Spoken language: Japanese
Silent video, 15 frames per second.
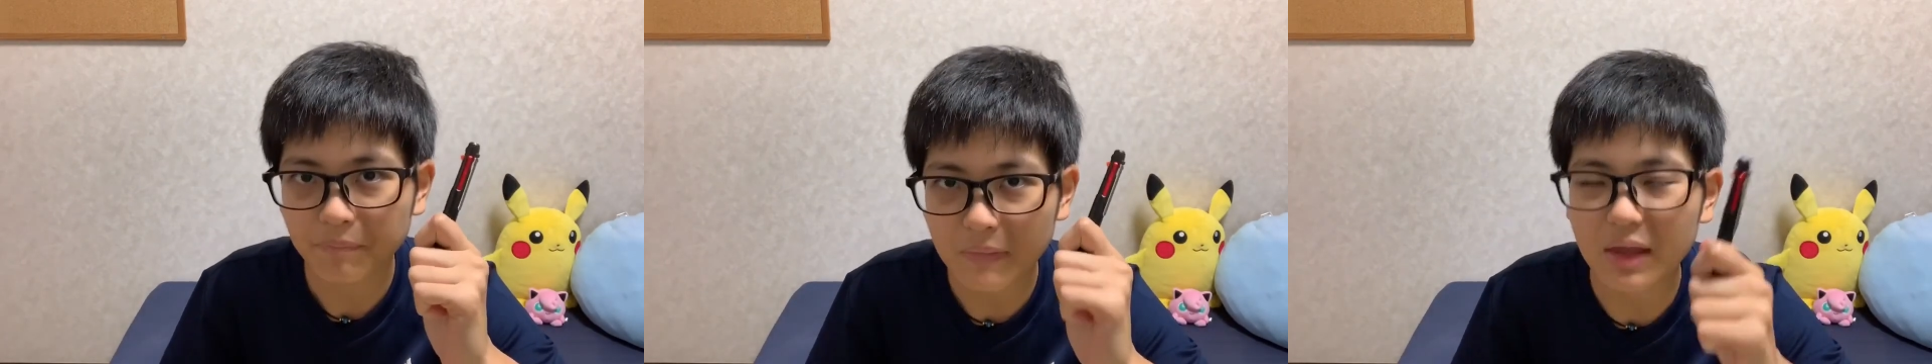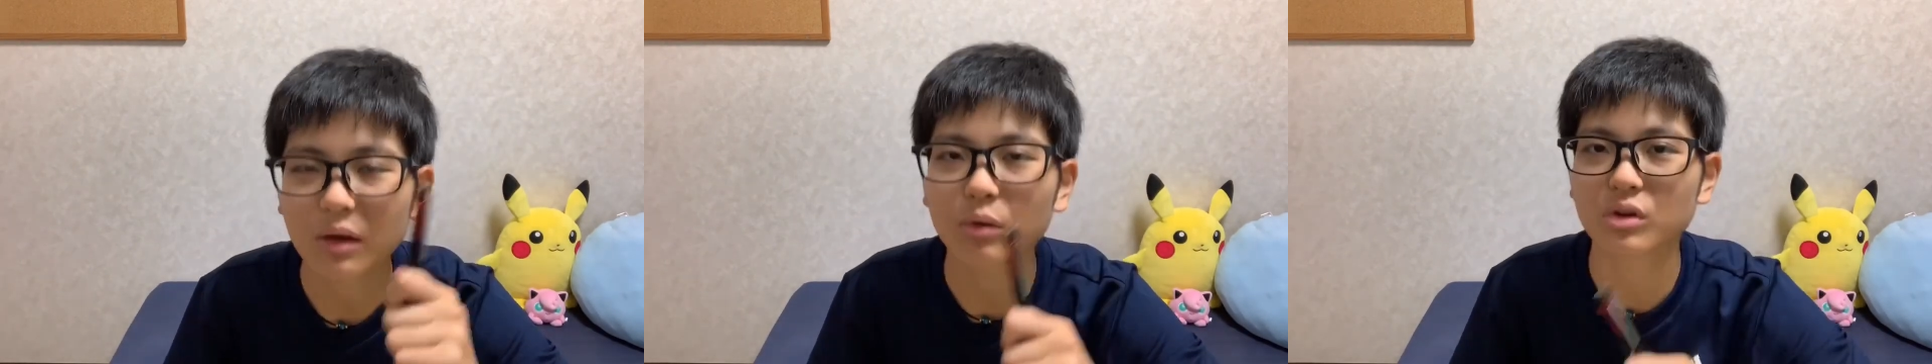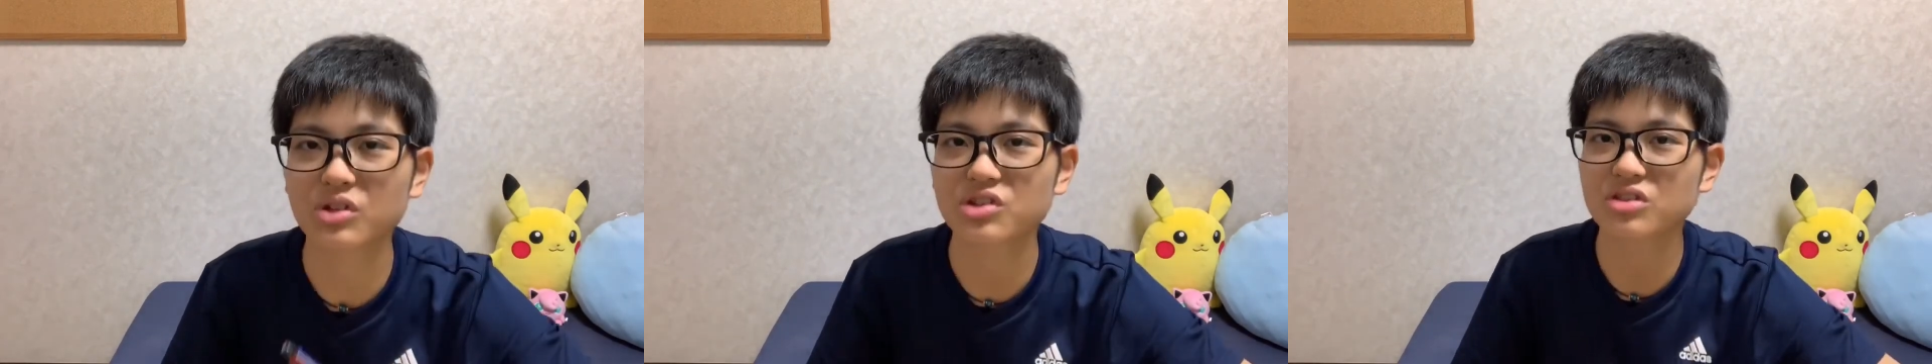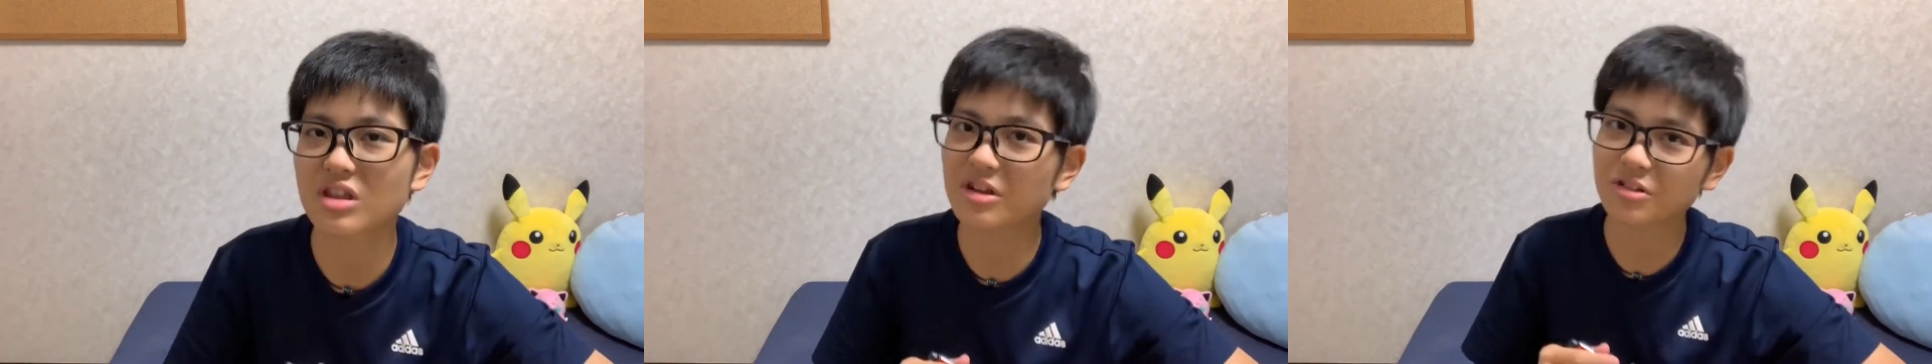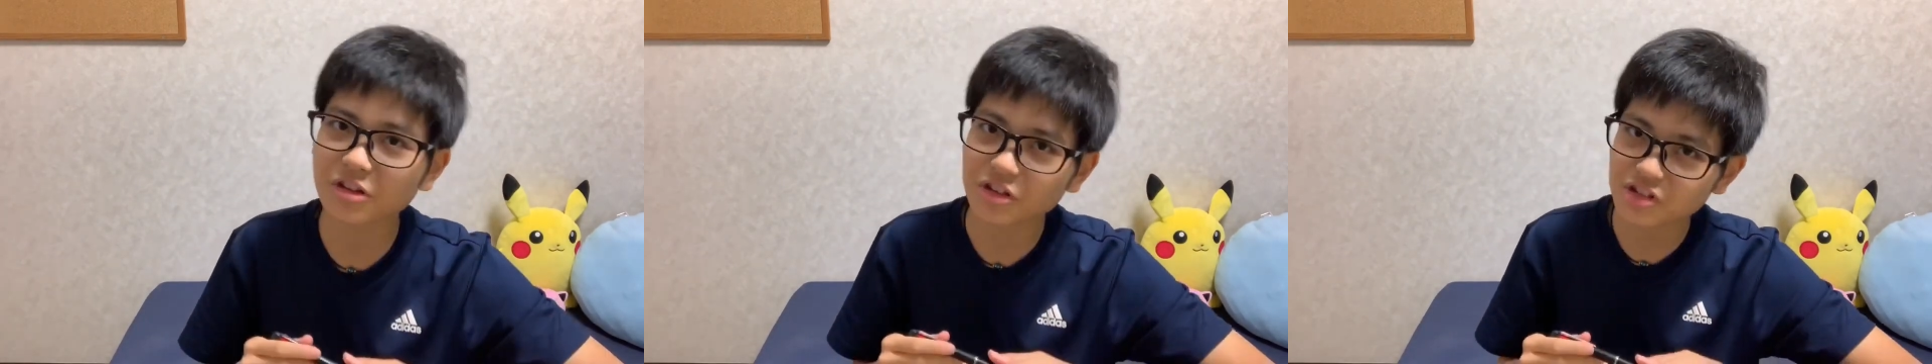ね、これ知って
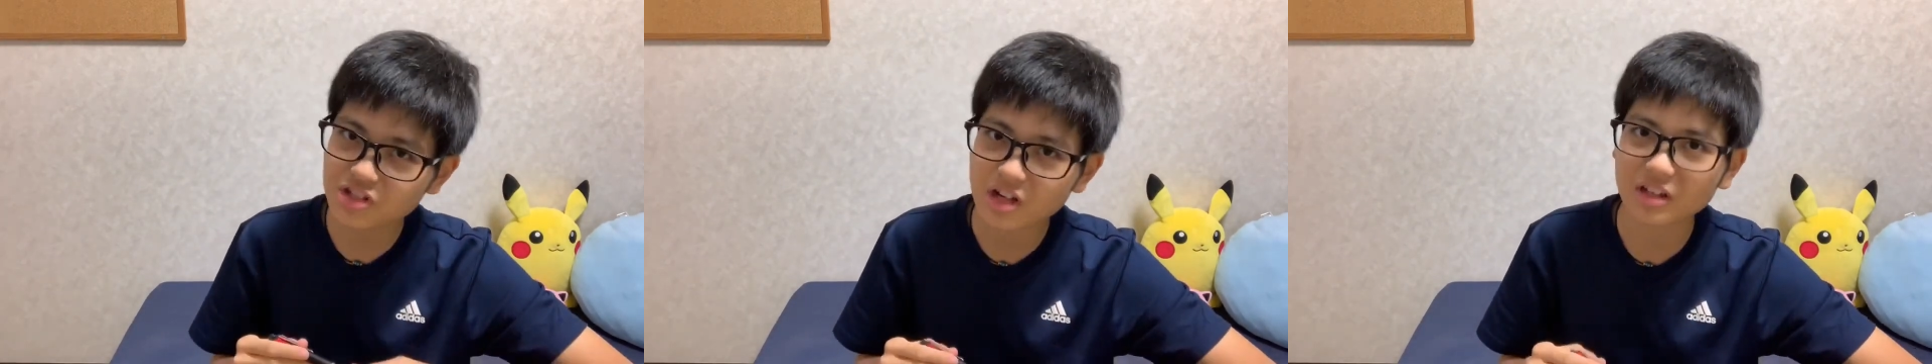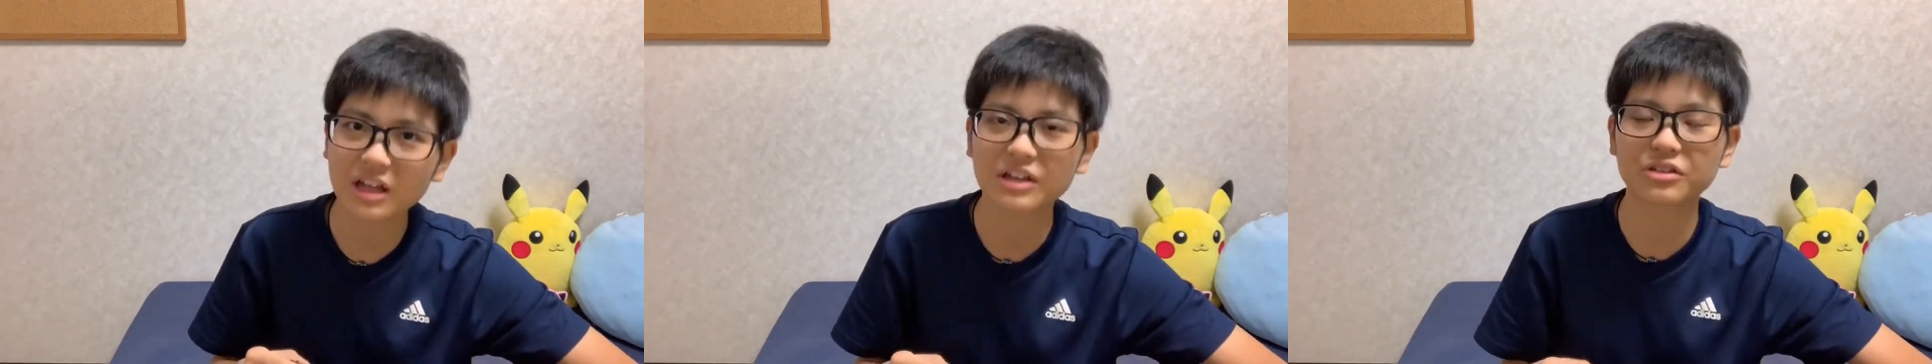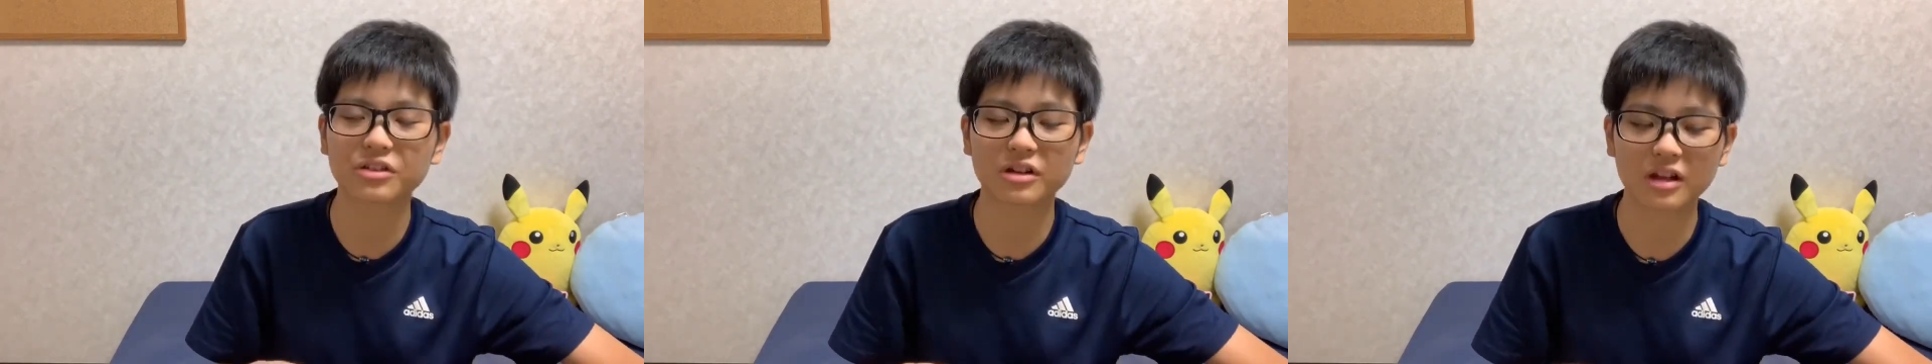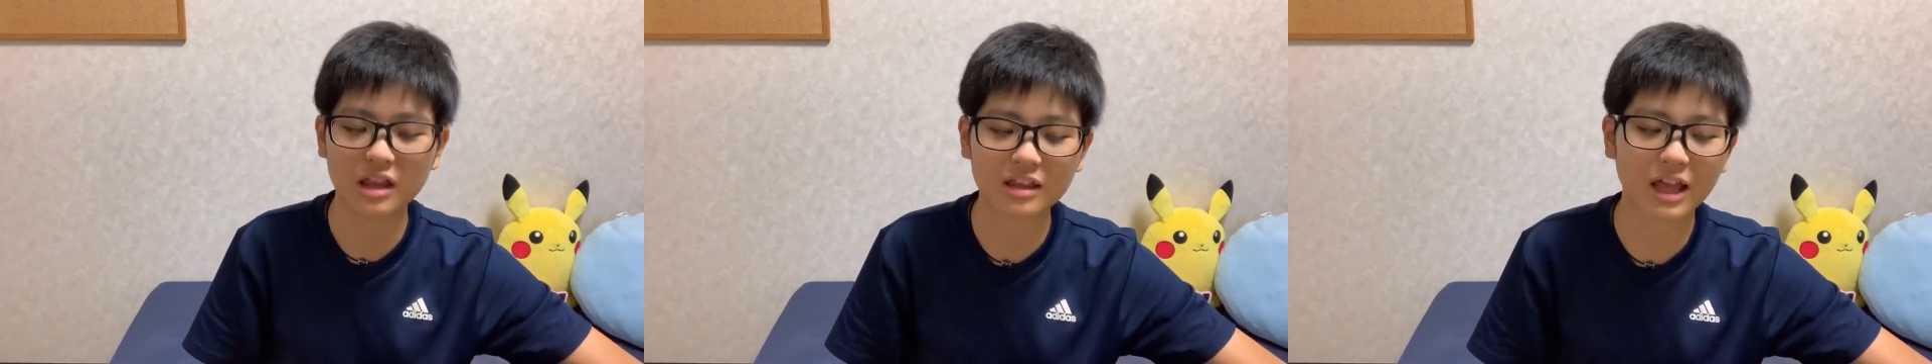る人と知らない人でね、